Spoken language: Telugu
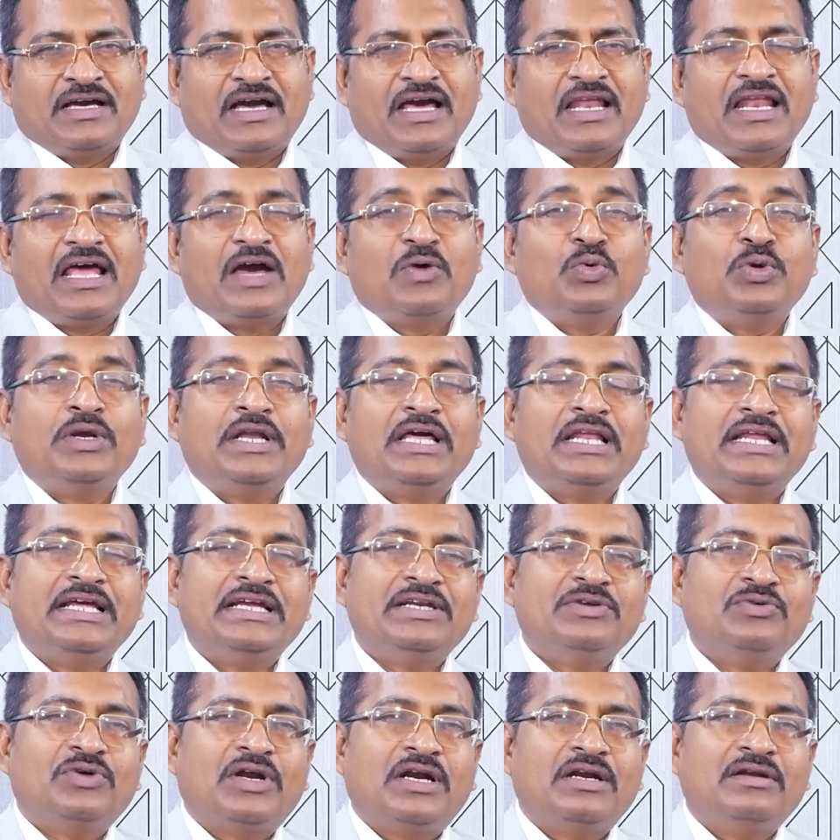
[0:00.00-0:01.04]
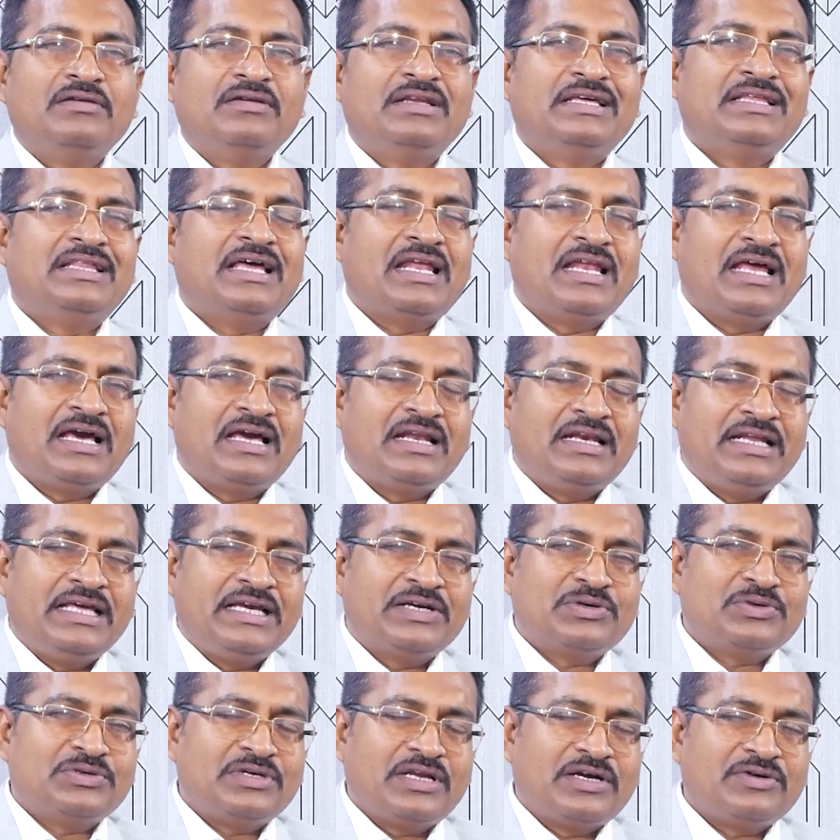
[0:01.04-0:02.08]
అలా ఉండలేని వాళ్ళు లేదా అలా
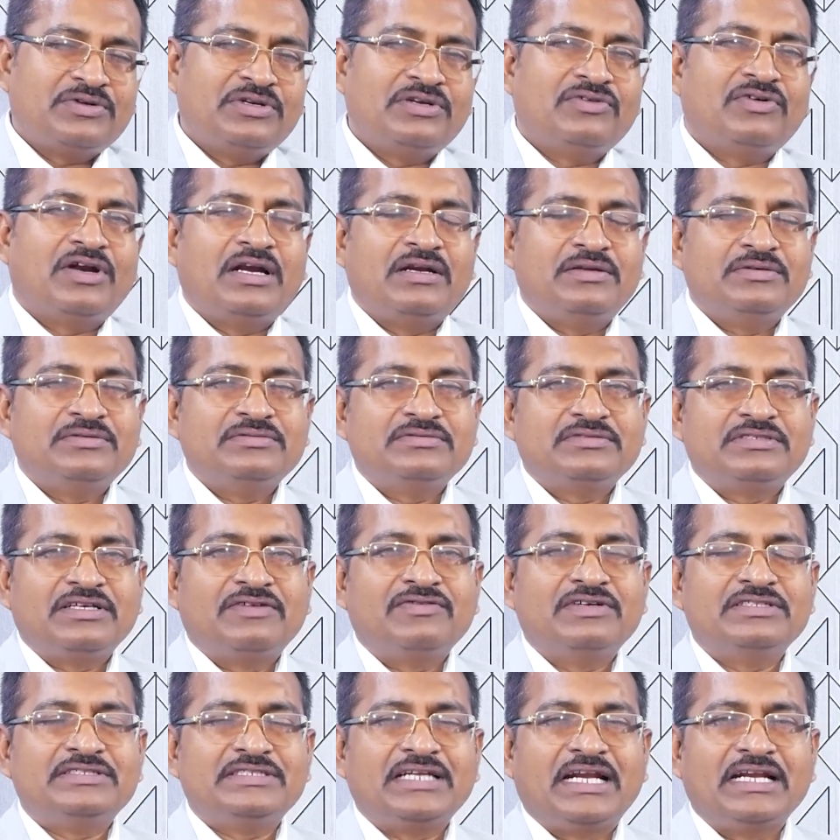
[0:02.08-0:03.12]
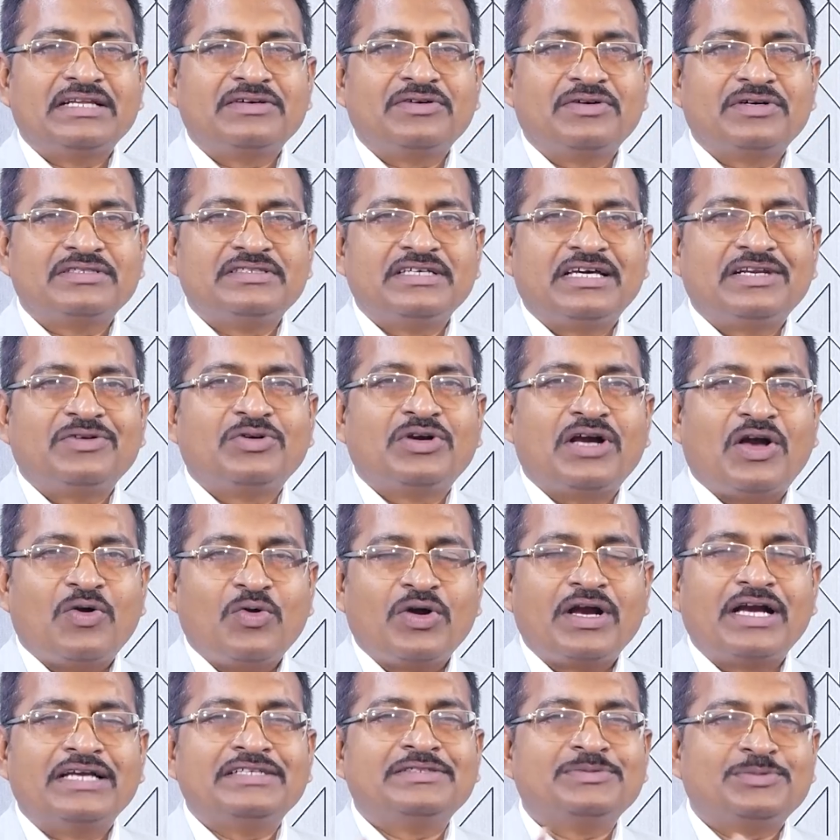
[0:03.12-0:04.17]
లేకుండా ఉన్నవాళ్ళు సంవత్సరానికి ఒకసారి ఒక
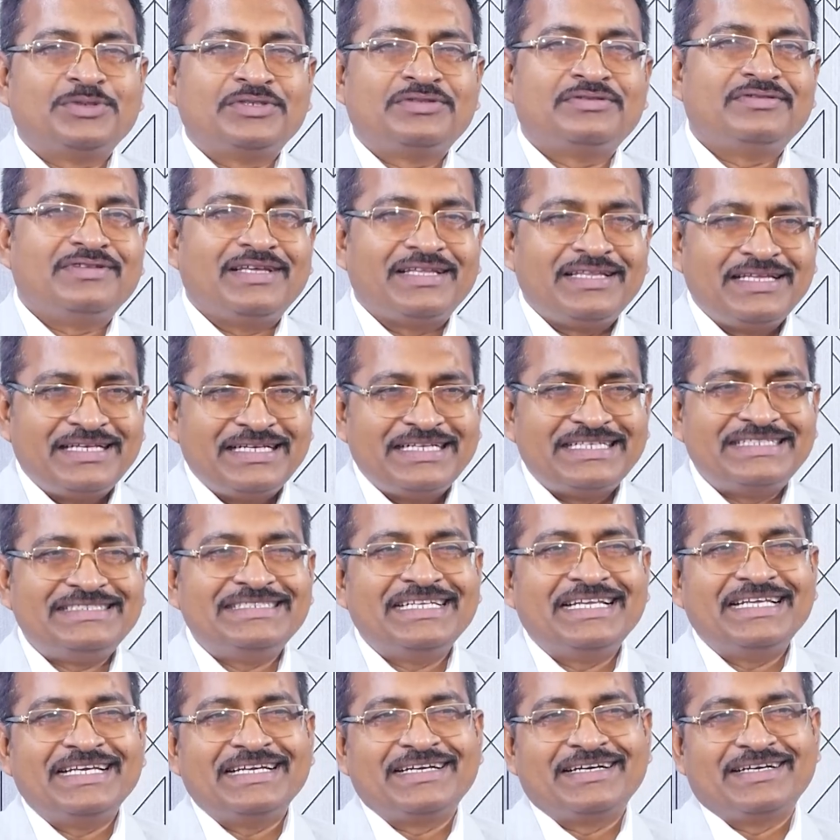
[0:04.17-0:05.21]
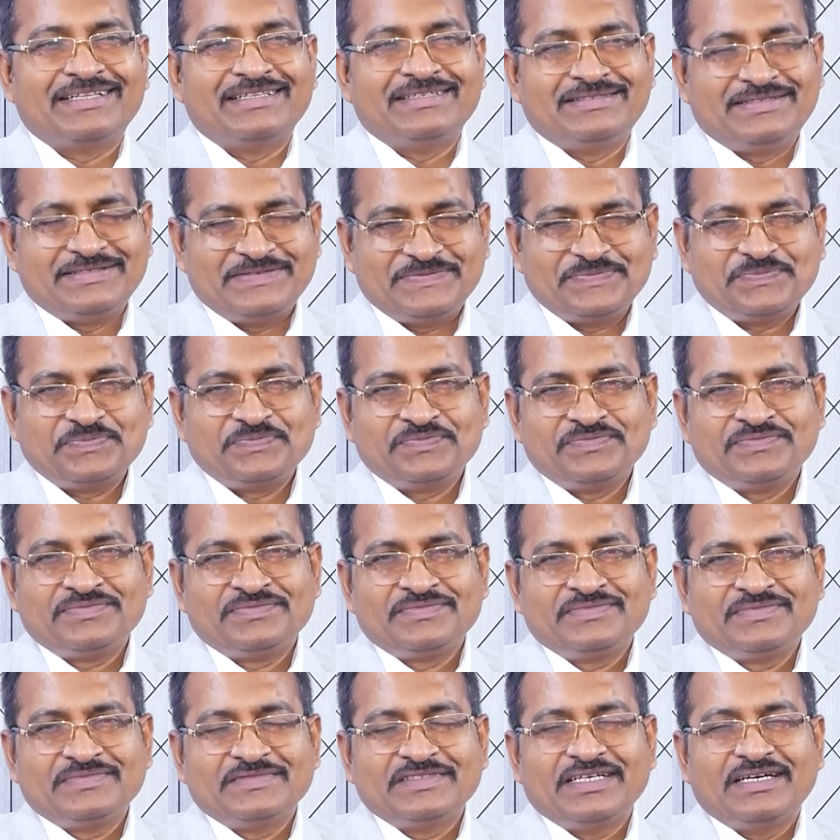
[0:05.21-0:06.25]
అవకాశం వస్తుంది అదే నిర్జల ఏకాదశి
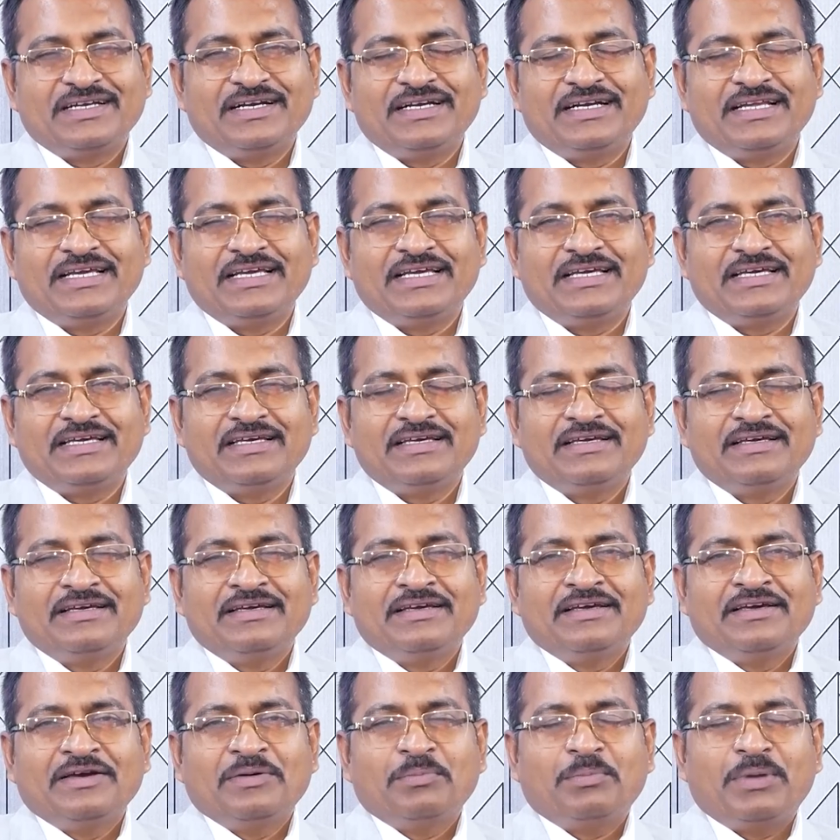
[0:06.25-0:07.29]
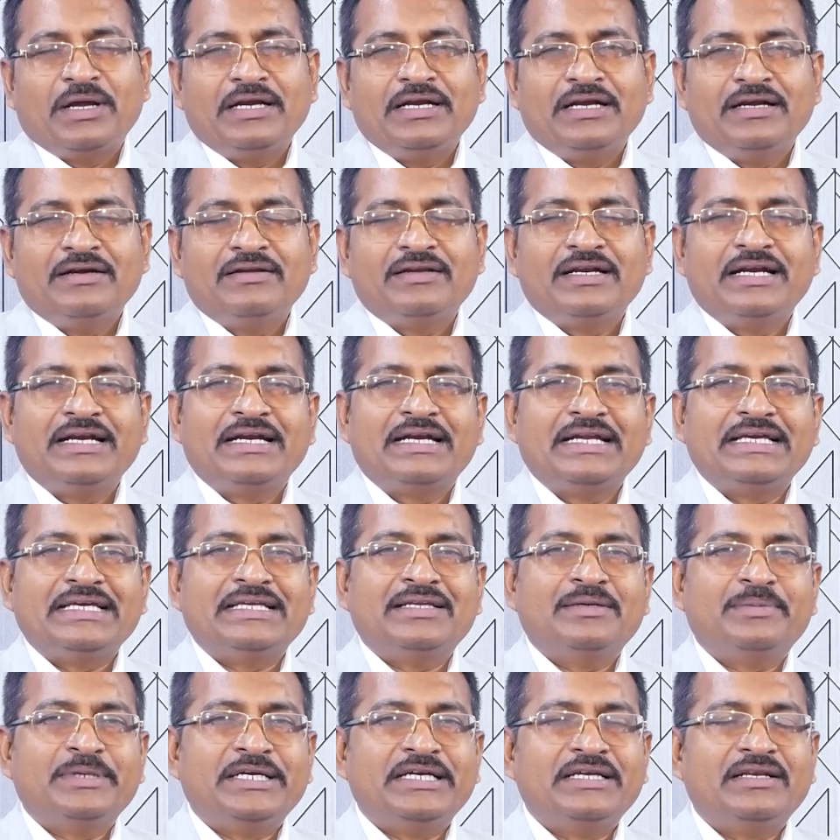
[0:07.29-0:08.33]
అనంటే పన్నెండు రెంట్ల
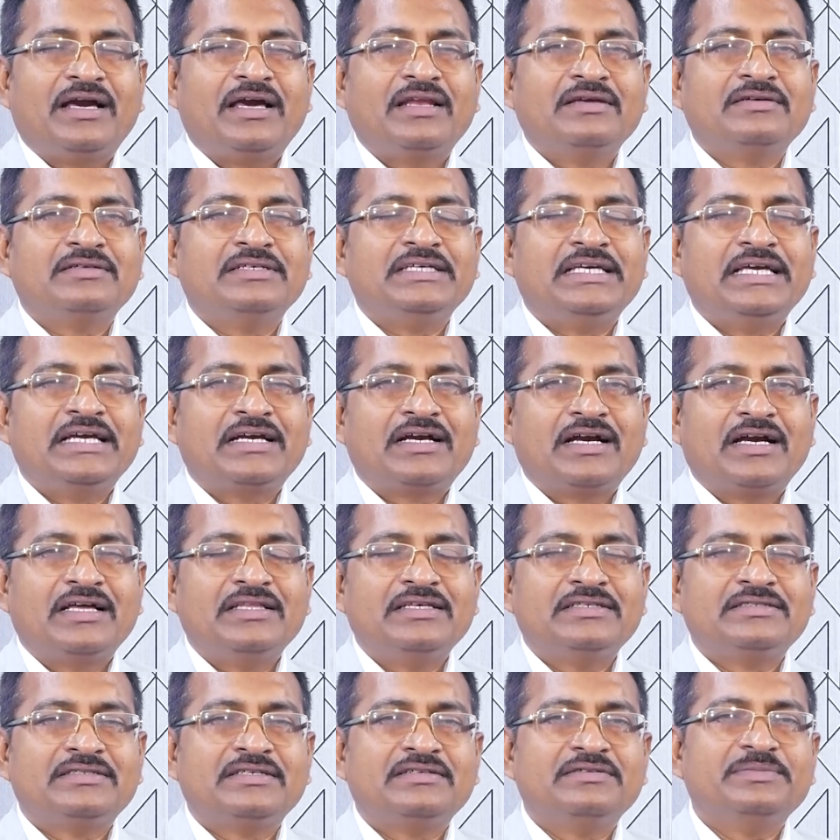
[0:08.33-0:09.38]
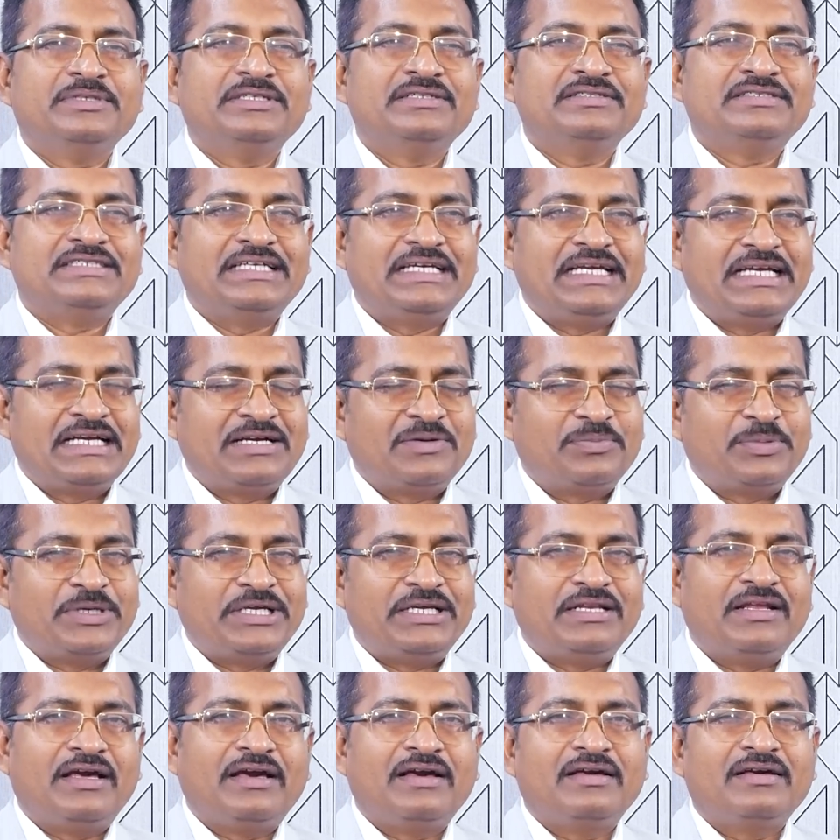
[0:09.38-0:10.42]
ఇరవై నాలుగు ఏకాదశులు మీరు
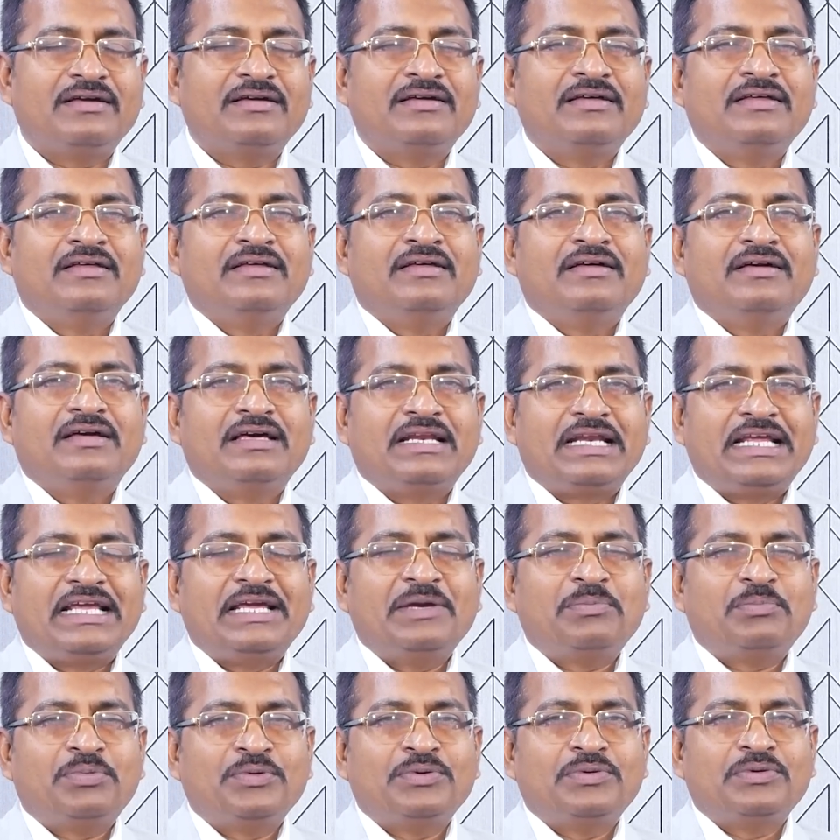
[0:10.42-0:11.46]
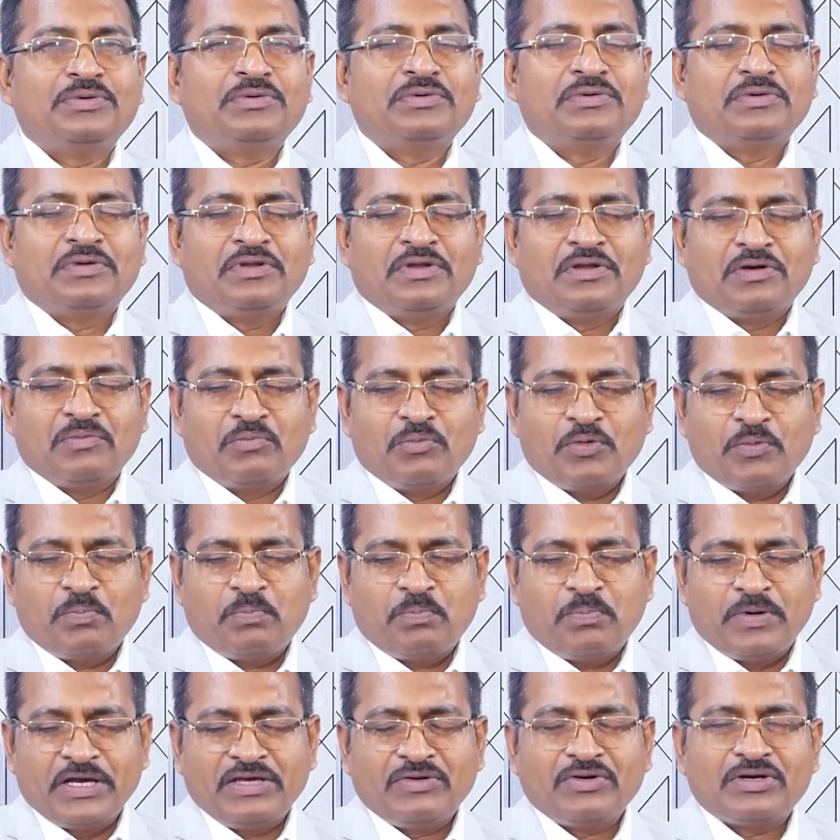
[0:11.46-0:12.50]
చేయకపోయినా రేపు
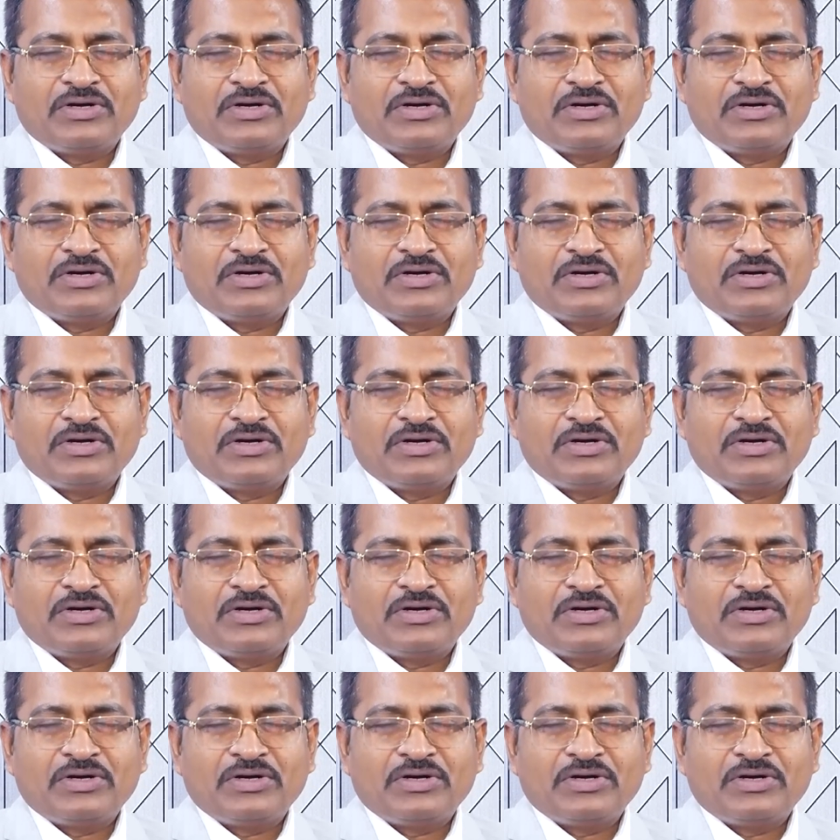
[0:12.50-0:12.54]
ముప్పై